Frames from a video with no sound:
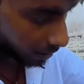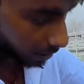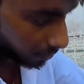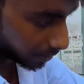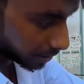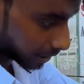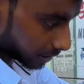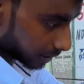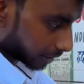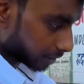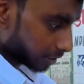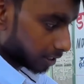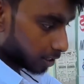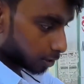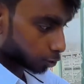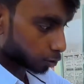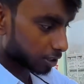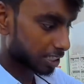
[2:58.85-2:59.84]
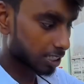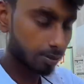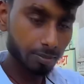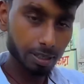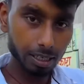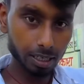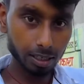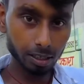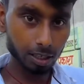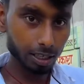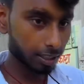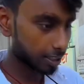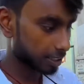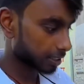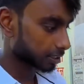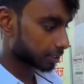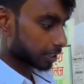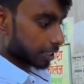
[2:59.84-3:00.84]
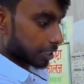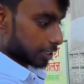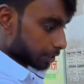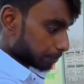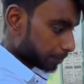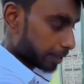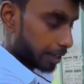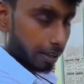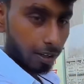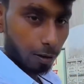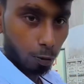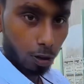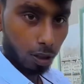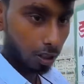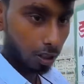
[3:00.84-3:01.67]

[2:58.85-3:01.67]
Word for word: गिर भी जाता है तो इसी में लगेगा ये इतना हेवी है ना कोई